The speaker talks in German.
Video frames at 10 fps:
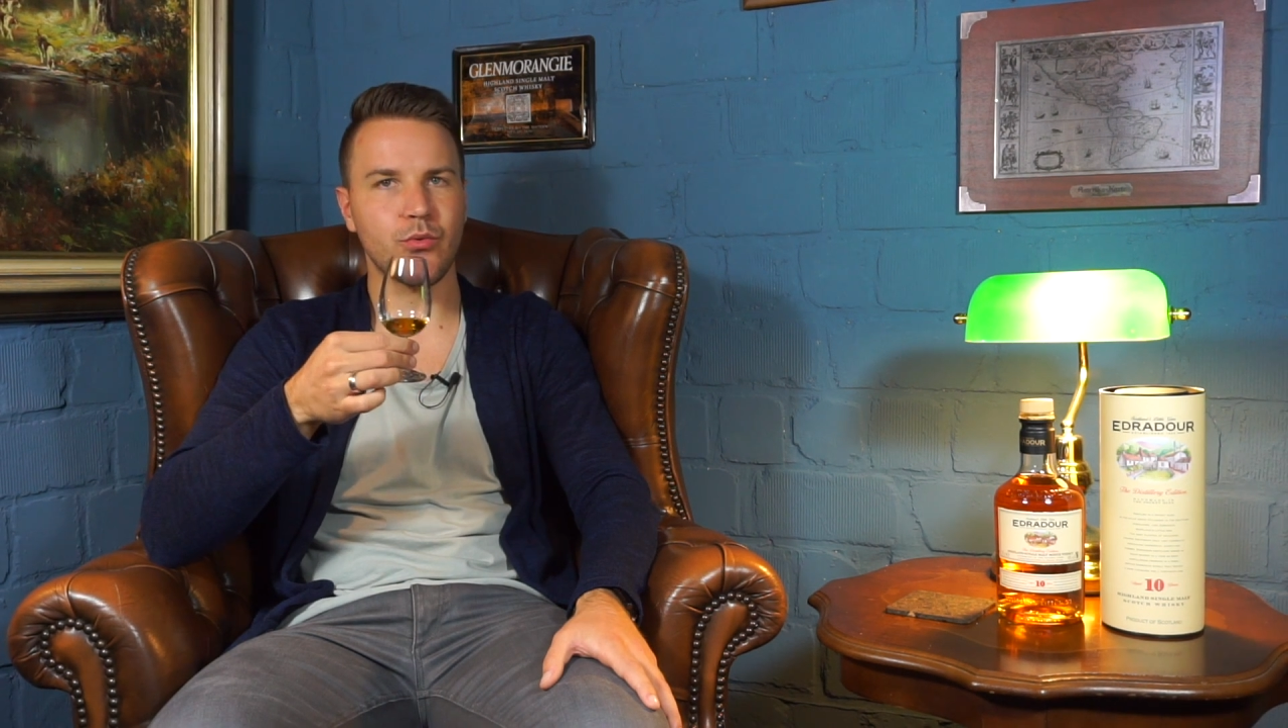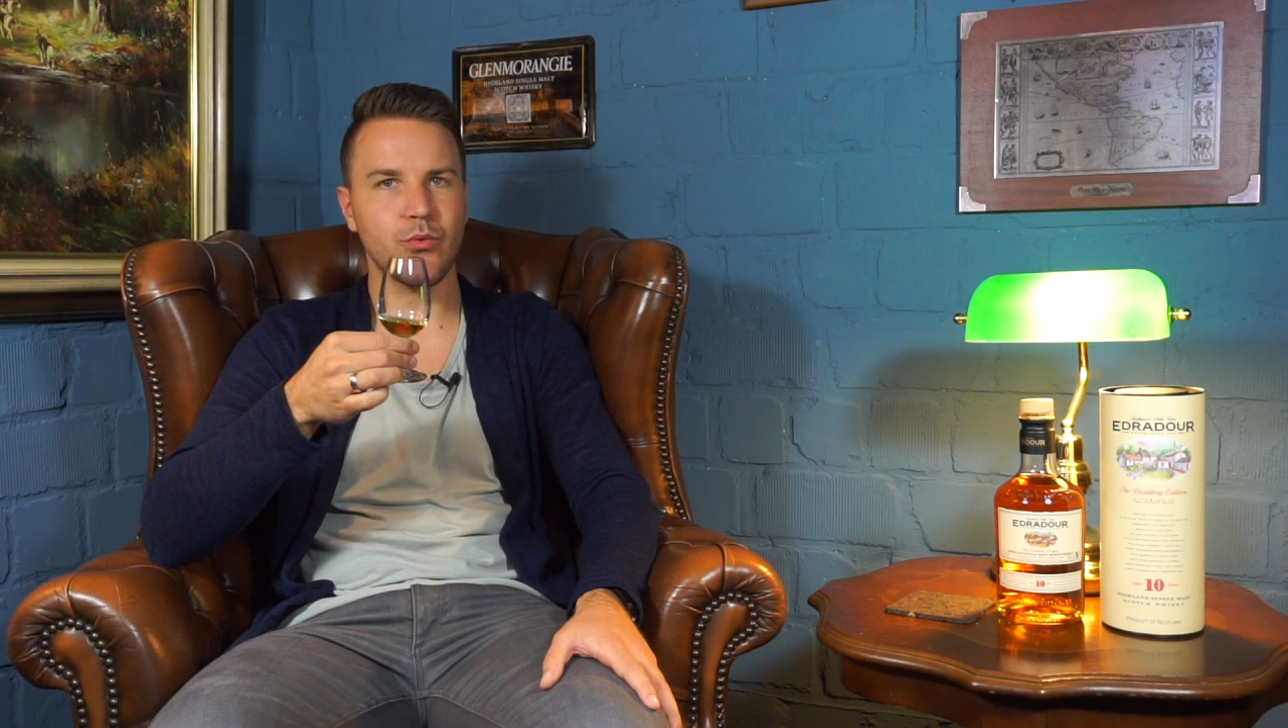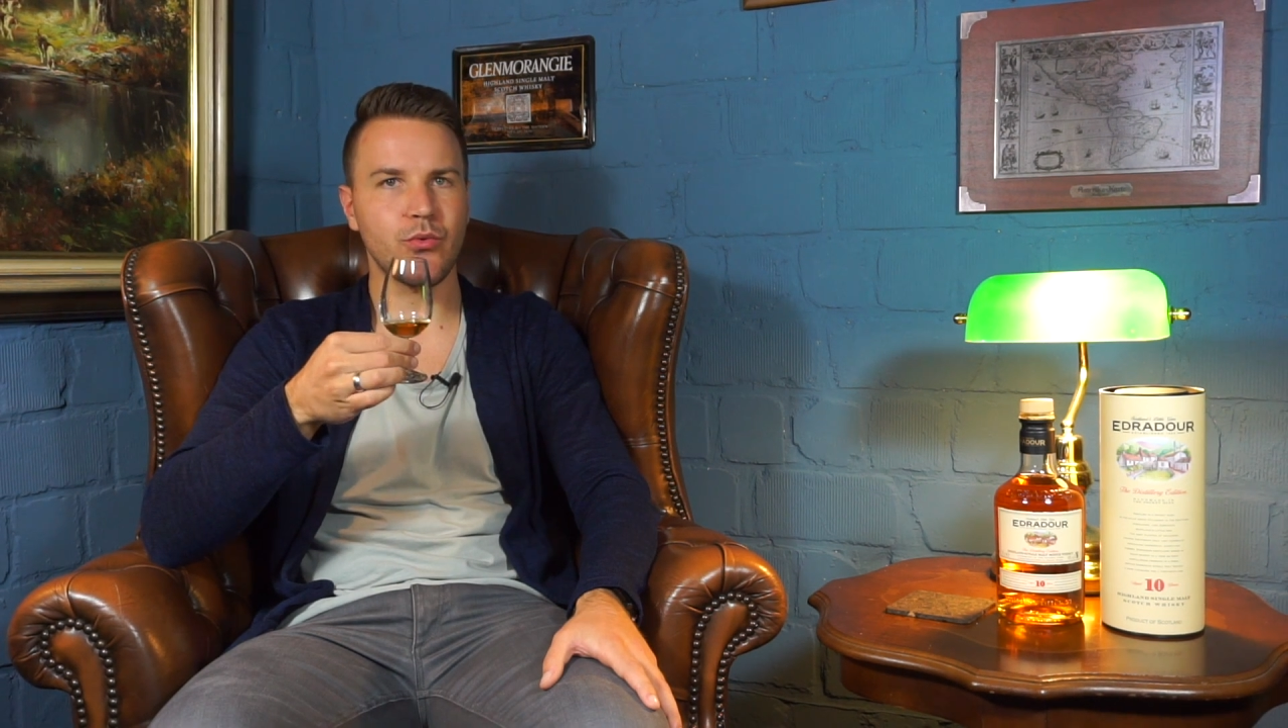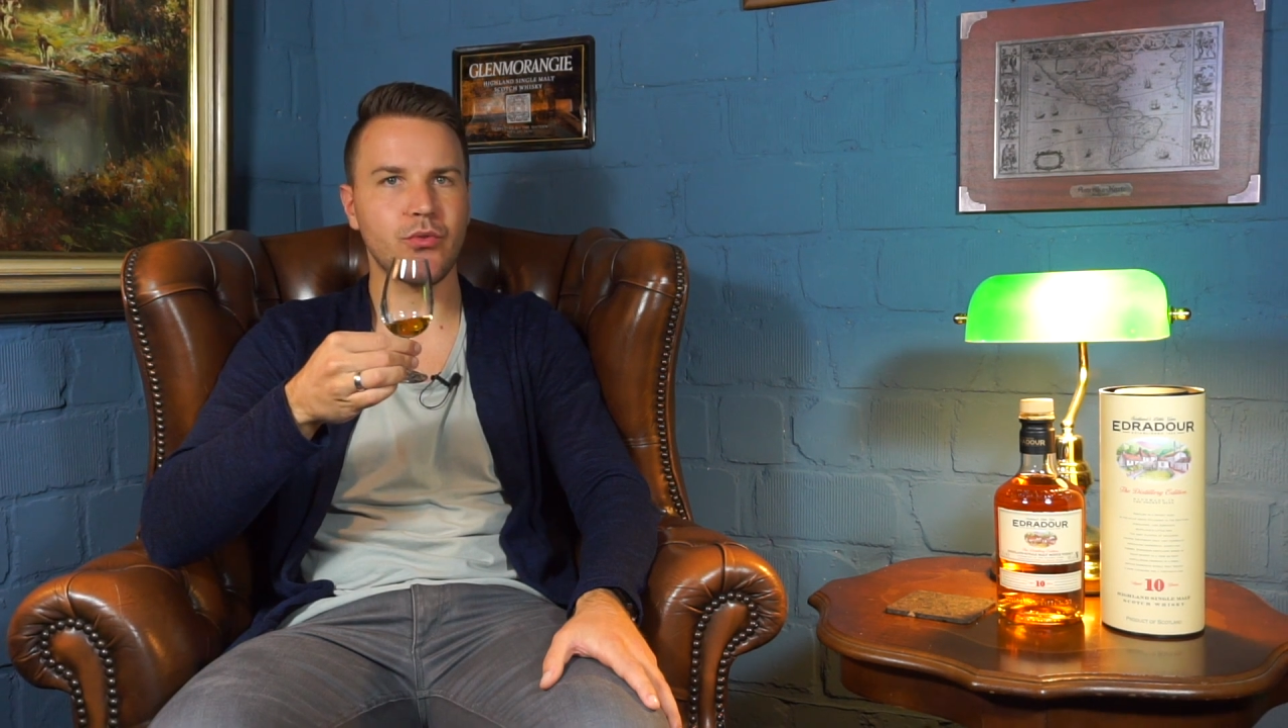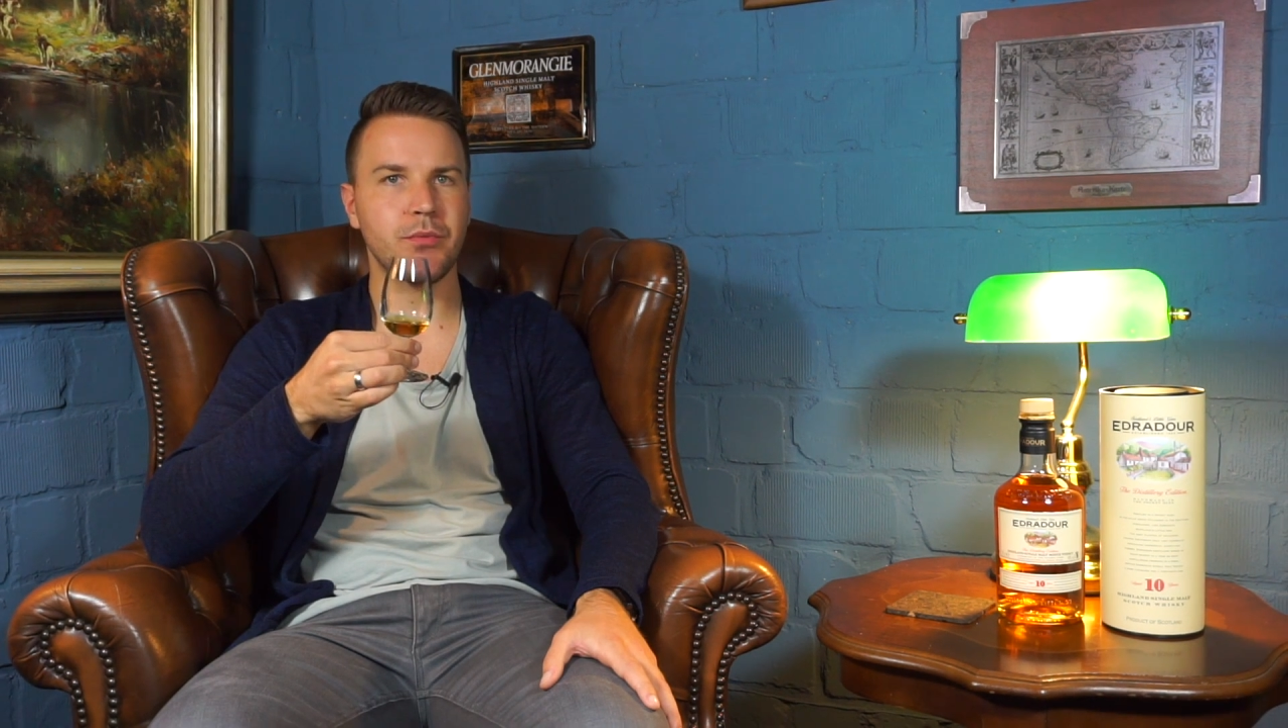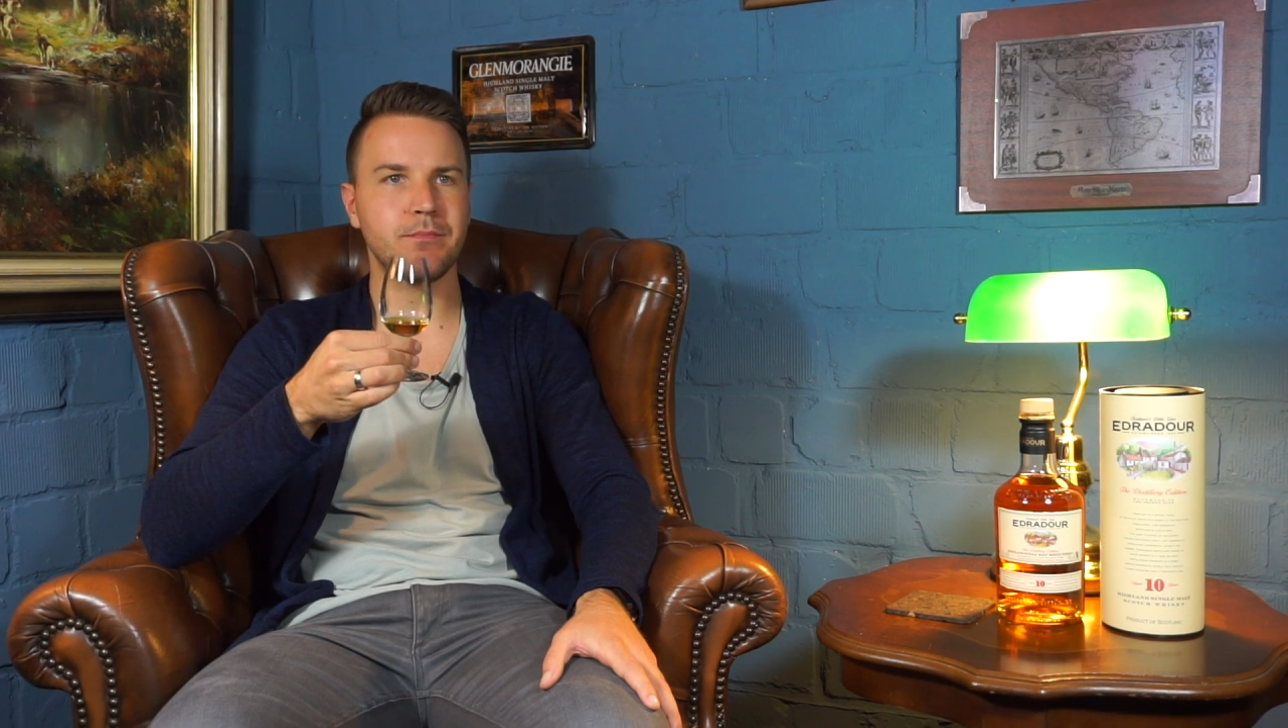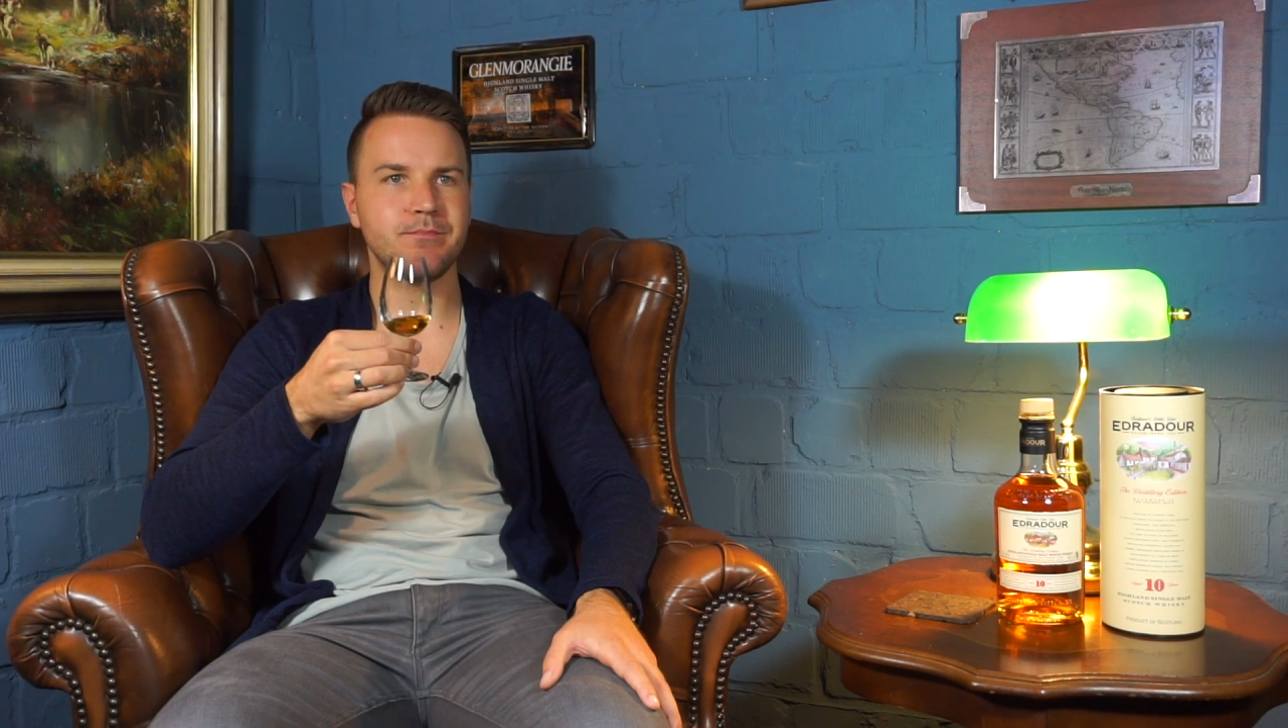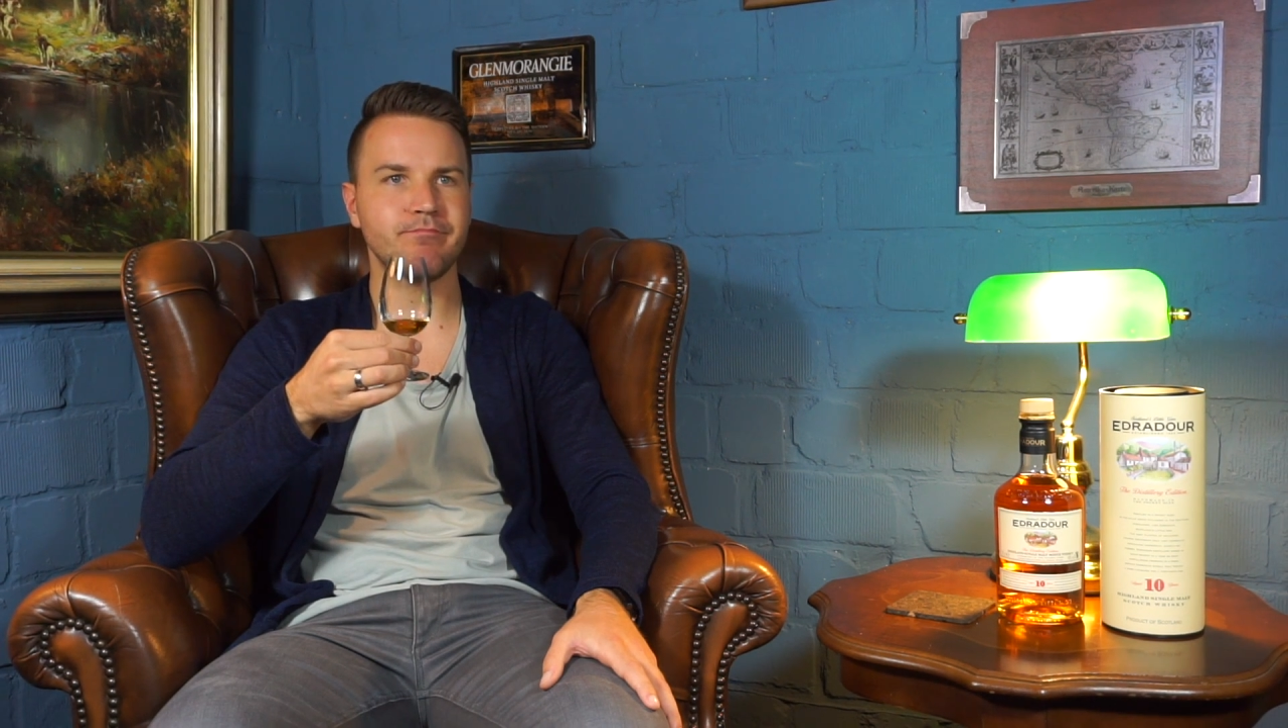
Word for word: süß,